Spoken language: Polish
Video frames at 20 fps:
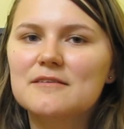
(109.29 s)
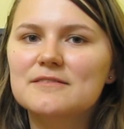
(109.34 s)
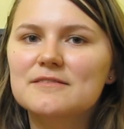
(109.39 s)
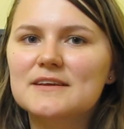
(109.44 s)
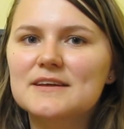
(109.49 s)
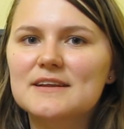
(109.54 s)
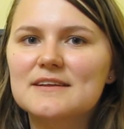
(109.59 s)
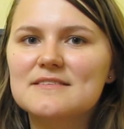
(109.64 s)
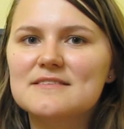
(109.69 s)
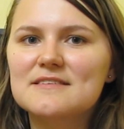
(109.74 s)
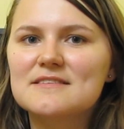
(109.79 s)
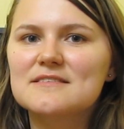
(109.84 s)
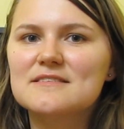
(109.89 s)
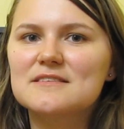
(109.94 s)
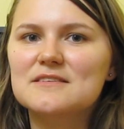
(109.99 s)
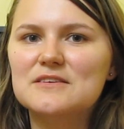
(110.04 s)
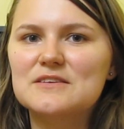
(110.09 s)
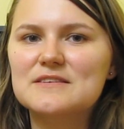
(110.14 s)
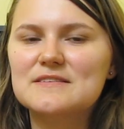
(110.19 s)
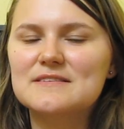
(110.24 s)
W tej
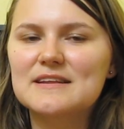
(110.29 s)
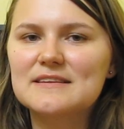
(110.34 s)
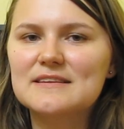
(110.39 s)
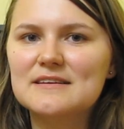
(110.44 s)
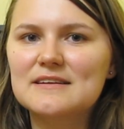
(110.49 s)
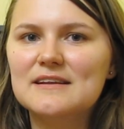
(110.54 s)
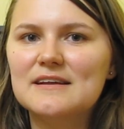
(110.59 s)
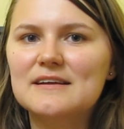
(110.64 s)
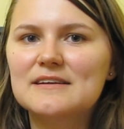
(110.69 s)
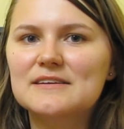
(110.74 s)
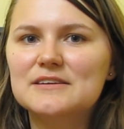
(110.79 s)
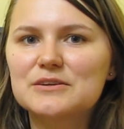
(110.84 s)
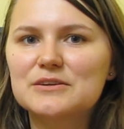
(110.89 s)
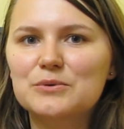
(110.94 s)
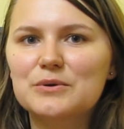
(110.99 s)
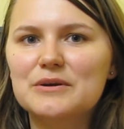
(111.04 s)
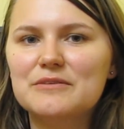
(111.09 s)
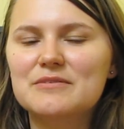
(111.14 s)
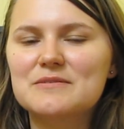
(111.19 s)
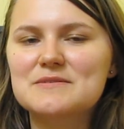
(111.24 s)
recenzji to jest na tyle.
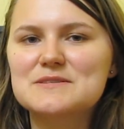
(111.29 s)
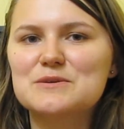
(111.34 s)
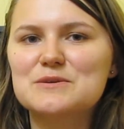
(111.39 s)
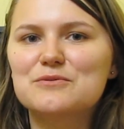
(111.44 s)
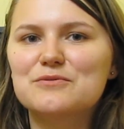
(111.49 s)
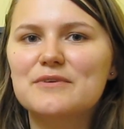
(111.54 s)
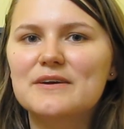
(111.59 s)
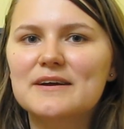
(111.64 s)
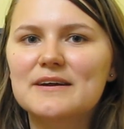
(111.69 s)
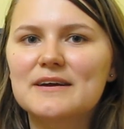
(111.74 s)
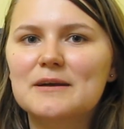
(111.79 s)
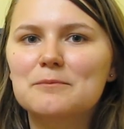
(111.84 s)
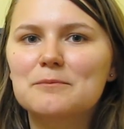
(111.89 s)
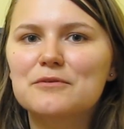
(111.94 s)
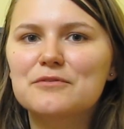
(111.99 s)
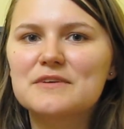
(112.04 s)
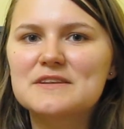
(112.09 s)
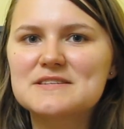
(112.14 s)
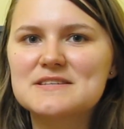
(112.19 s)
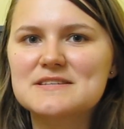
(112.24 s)
Dziękuję Wam za uwagę.
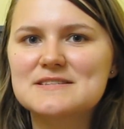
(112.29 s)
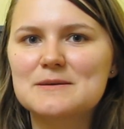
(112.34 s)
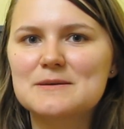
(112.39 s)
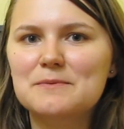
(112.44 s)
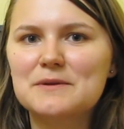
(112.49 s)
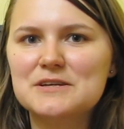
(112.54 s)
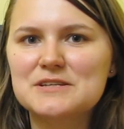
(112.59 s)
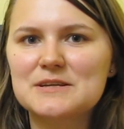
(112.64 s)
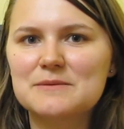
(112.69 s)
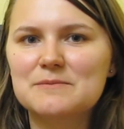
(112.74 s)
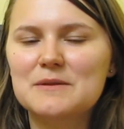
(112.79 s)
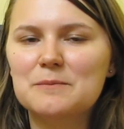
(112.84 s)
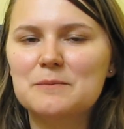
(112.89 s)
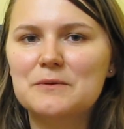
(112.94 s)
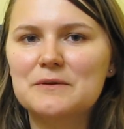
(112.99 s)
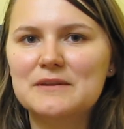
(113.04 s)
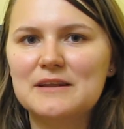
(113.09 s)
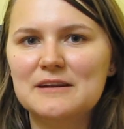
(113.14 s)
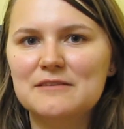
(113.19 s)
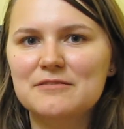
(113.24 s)
Po więcej zapraszam na
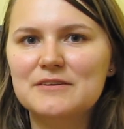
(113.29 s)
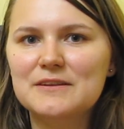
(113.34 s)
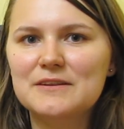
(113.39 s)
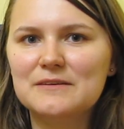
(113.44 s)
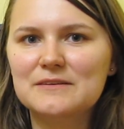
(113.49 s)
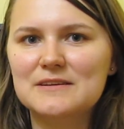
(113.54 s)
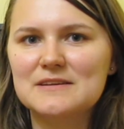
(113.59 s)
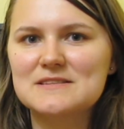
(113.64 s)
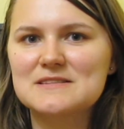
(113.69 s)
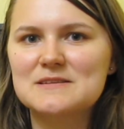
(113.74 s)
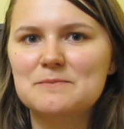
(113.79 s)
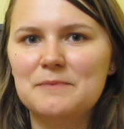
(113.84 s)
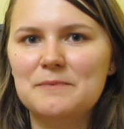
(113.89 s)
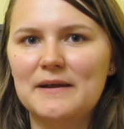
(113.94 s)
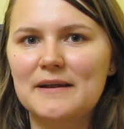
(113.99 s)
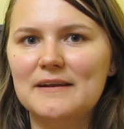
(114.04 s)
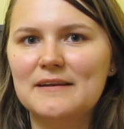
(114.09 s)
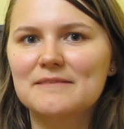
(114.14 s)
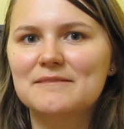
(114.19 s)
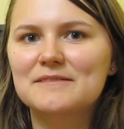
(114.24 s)
portal
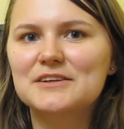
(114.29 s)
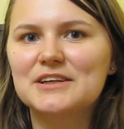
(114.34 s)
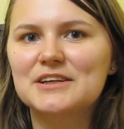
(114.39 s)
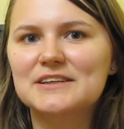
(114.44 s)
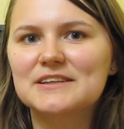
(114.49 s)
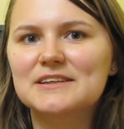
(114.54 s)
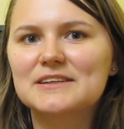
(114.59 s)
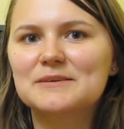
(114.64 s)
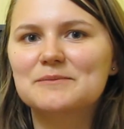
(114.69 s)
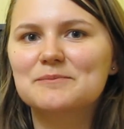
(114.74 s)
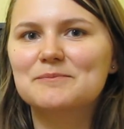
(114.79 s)
wideotesty.pl. Cześć!